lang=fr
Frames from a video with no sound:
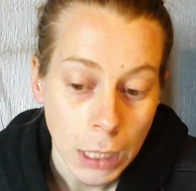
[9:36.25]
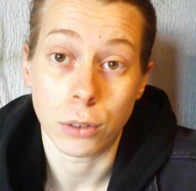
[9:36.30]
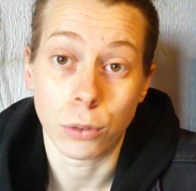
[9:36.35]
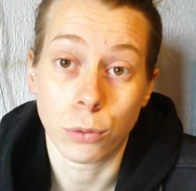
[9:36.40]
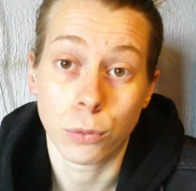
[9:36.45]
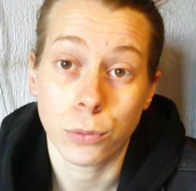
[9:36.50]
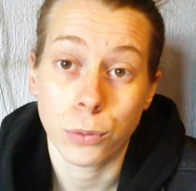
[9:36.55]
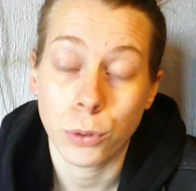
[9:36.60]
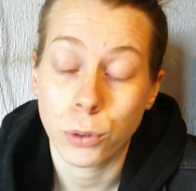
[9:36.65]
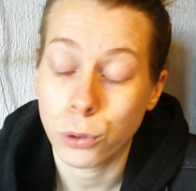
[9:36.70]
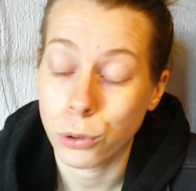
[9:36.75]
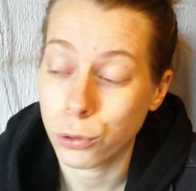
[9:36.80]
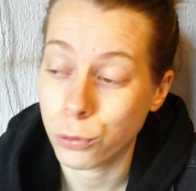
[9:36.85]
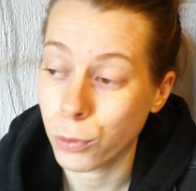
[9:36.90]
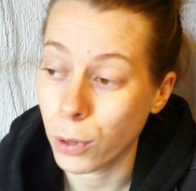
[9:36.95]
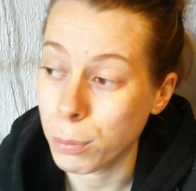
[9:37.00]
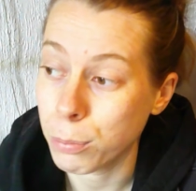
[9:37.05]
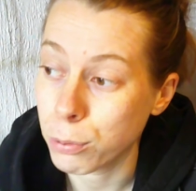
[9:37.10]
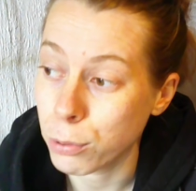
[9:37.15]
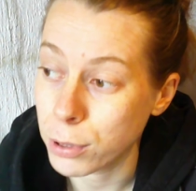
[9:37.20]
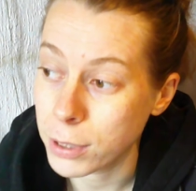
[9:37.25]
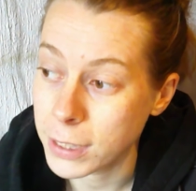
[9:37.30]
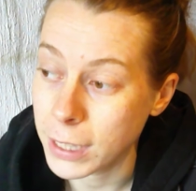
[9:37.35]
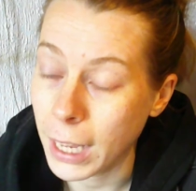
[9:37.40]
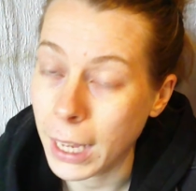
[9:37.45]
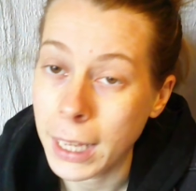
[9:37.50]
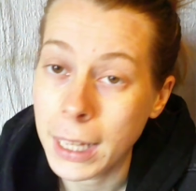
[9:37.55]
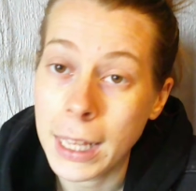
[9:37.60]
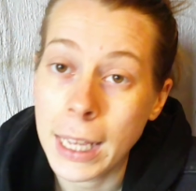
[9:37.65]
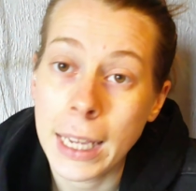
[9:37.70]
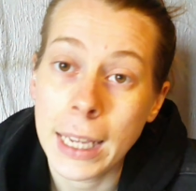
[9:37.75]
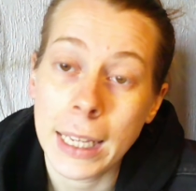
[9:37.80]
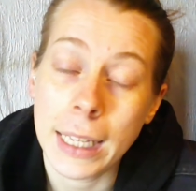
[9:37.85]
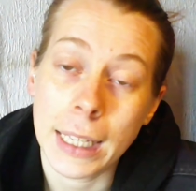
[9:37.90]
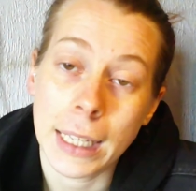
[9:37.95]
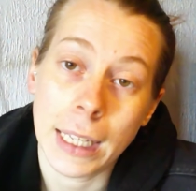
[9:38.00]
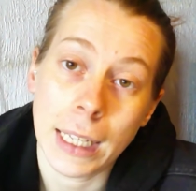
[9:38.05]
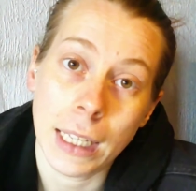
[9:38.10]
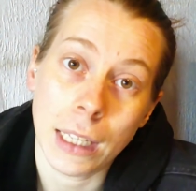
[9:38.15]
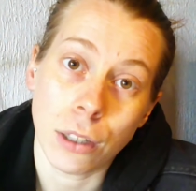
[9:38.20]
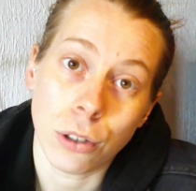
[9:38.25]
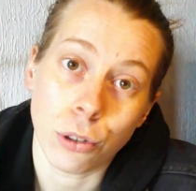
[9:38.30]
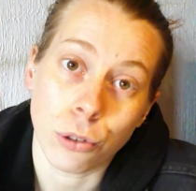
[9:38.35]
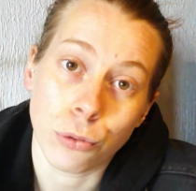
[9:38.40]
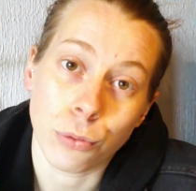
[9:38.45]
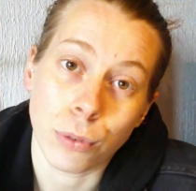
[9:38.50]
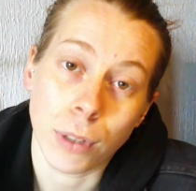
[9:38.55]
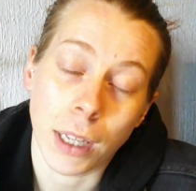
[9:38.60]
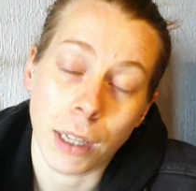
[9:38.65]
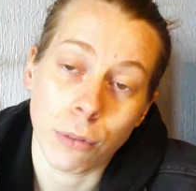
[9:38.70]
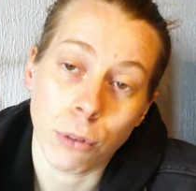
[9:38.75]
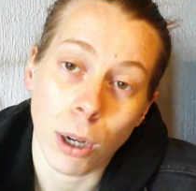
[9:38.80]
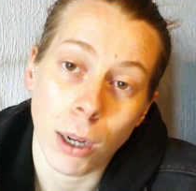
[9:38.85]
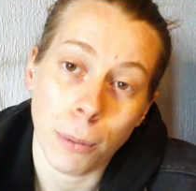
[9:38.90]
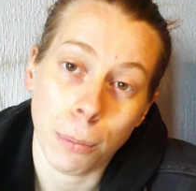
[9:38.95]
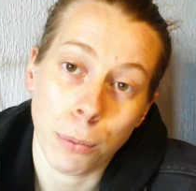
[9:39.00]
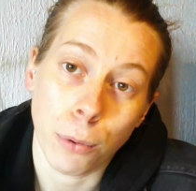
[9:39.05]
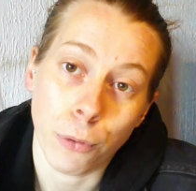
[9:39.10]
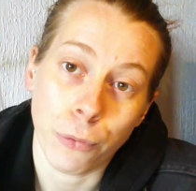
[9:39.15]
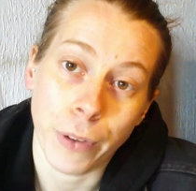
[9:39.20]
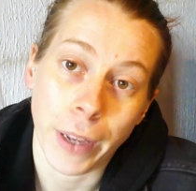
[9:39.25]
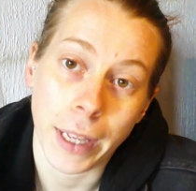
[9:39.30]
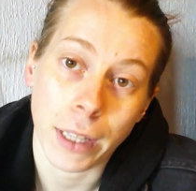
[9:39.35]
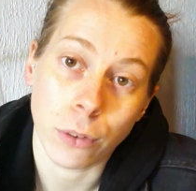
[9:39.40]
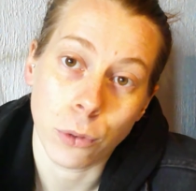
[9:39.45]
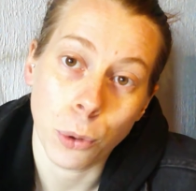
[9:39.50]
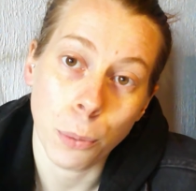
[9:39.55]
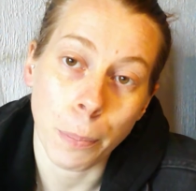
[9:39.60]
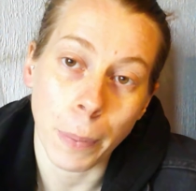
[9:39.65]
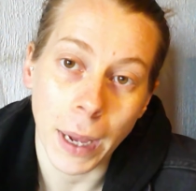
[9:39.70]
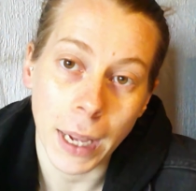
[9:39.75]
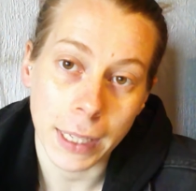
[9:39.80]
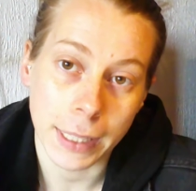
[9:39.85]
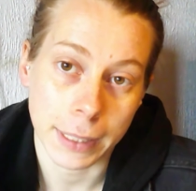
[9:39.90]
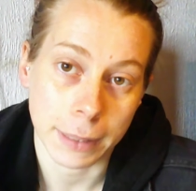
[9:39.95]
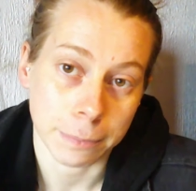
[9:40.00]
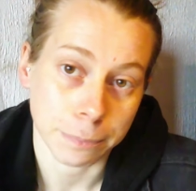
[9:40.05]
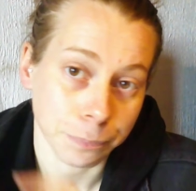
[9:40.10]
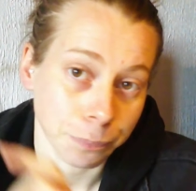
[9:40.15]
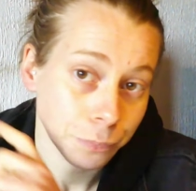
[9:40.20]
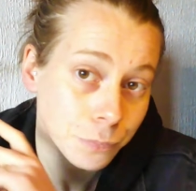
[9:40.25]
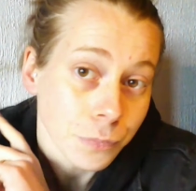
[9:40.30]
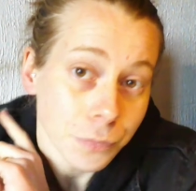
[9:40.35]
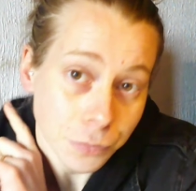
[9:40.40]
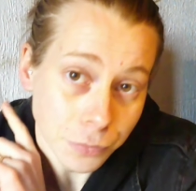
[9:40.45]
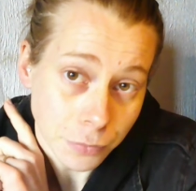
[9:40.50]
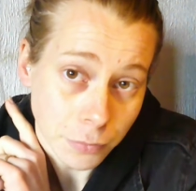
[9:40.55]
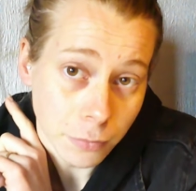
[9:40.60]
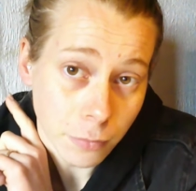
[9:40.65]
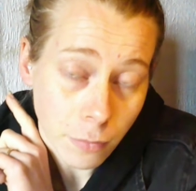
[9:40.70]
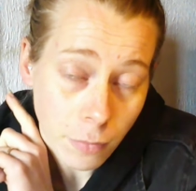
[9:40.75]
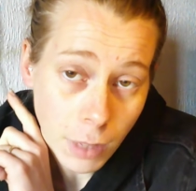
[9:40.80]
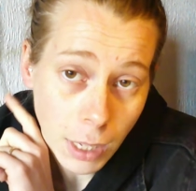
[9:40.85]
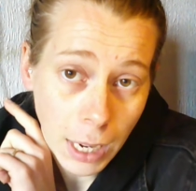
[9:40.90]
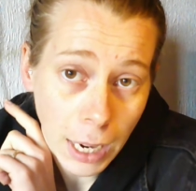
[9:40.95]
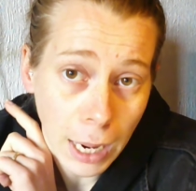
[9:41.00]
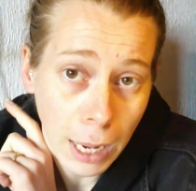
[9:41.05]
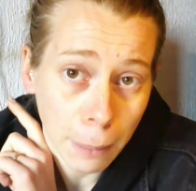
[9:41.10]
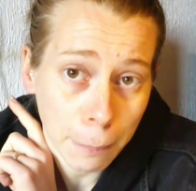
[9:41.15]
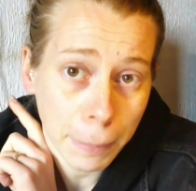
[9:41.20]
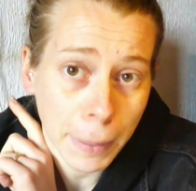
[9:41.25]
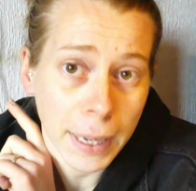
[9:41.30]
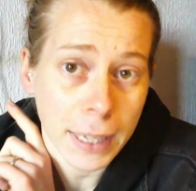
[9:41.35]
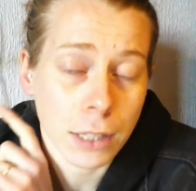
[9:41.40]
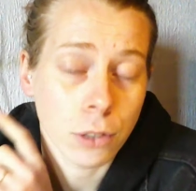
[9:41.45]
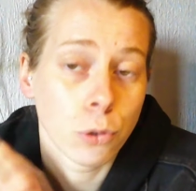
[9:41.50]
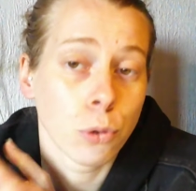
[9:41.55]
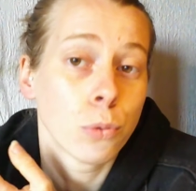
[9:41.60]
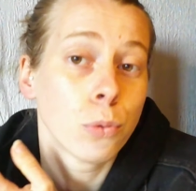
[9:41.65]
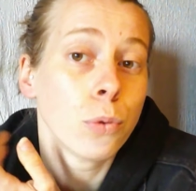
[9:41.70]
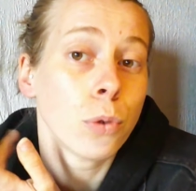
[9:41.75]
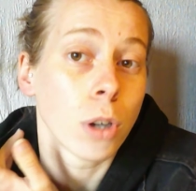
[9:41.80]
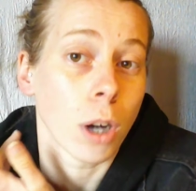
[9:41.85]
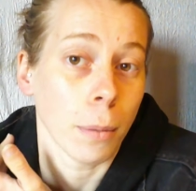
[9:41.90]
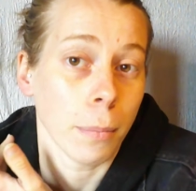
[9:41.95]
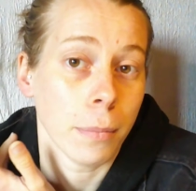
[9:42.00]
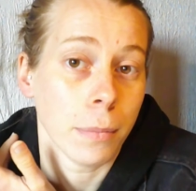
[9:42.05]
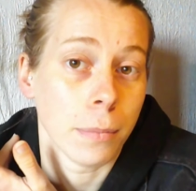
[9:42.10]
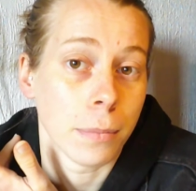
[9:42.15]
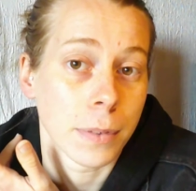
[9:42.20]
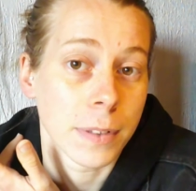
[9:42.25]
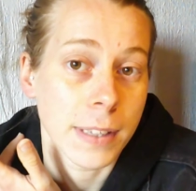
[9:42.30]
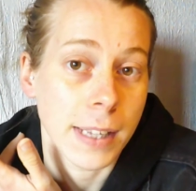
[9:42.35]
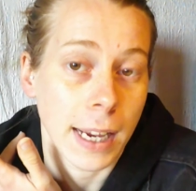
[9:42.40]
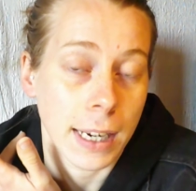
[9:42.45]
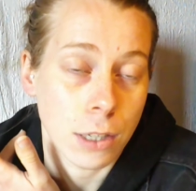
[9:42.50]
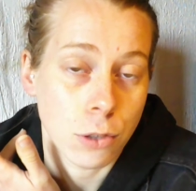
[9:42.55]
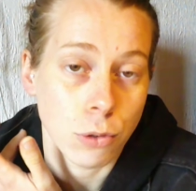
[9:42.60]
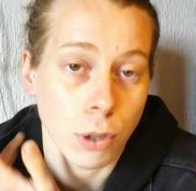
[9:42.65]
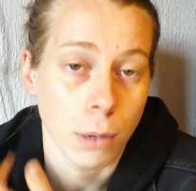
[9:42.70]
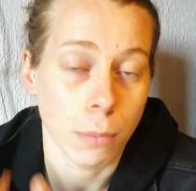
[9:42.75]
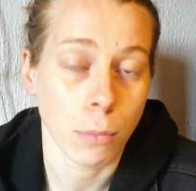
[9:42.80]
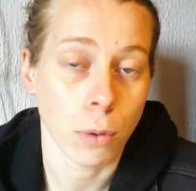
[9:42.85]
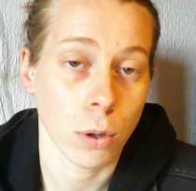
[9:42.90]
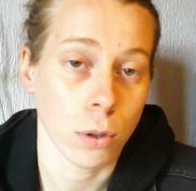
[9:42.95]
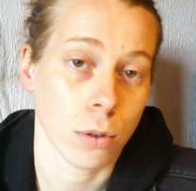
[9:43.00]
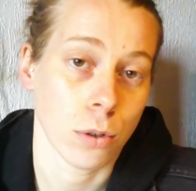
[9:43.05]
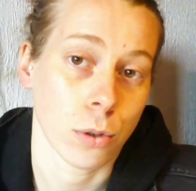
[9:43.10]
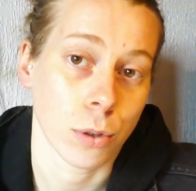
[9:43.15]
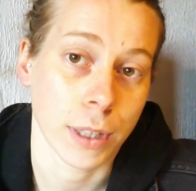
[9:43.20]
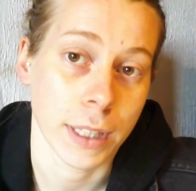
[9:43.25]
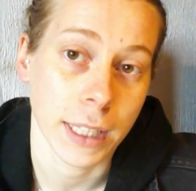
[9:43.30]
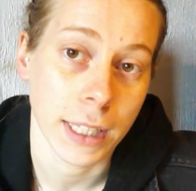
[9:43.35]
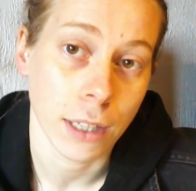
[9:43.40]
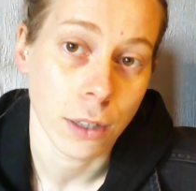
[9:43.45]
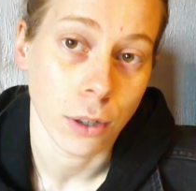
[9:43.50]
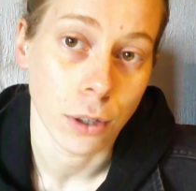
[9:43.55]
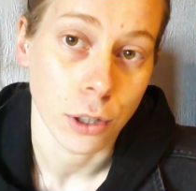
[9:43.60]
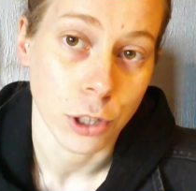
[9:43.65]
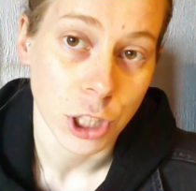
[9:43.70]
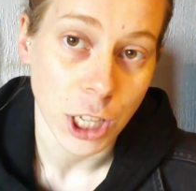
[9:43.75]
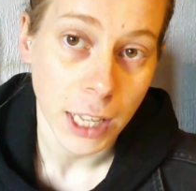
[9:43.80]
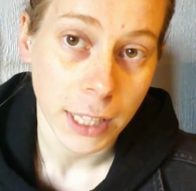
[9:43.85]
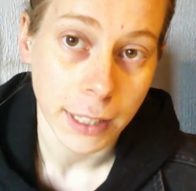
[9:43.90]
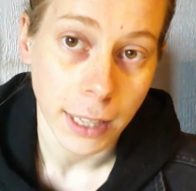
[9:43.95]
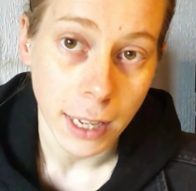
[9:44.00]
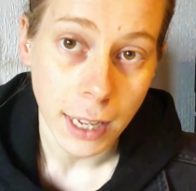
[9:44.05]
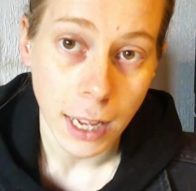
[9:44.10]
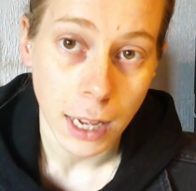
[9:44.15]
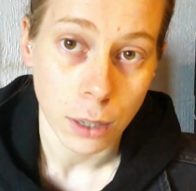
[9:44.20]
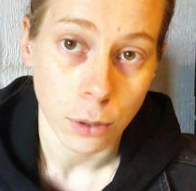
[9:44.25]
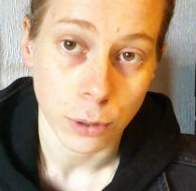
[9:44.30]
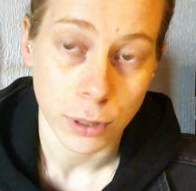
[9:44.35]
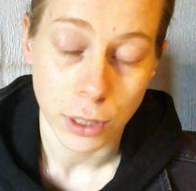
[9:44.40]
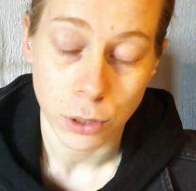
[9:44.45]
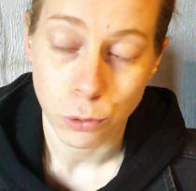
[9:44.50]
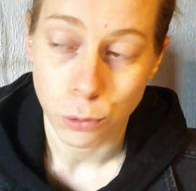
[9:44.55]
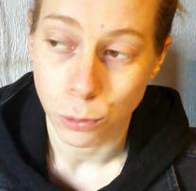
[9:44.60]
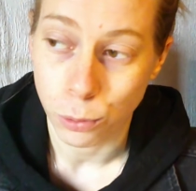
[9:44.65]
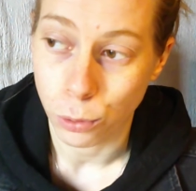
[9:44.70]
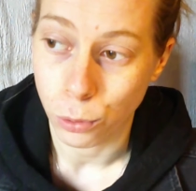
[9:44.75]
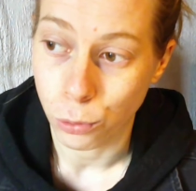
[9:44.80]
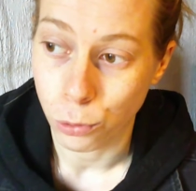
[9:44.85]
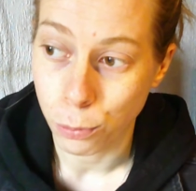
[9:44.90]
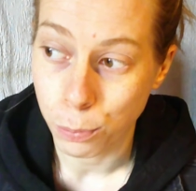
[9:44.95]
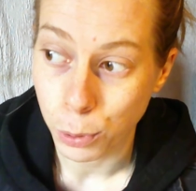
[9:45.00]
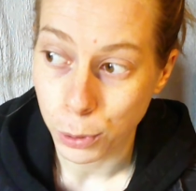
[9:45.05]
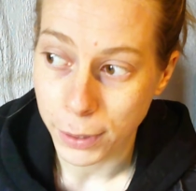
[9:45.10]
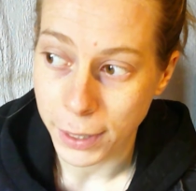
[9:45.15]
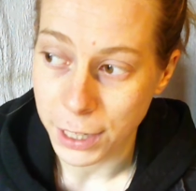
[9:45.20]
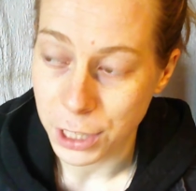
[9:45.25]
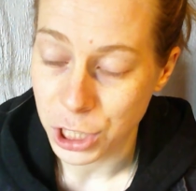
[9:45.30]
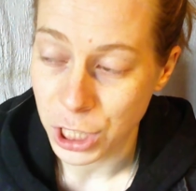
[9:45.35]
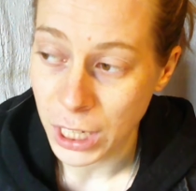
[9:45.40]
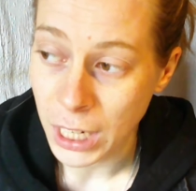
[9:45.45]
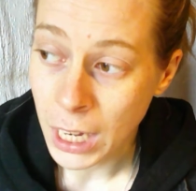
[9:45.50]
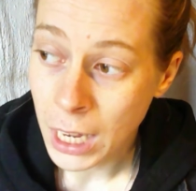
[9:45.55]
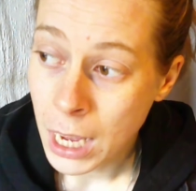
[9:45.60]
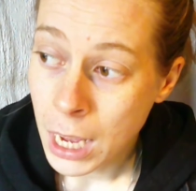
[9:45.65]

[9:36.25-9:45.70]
Donc faut que je vois pour ça et euh, je voudrais voir pour faire deux parcs un parc du coup comme c'est actuellement côté euh, jardin, à côté du, potager,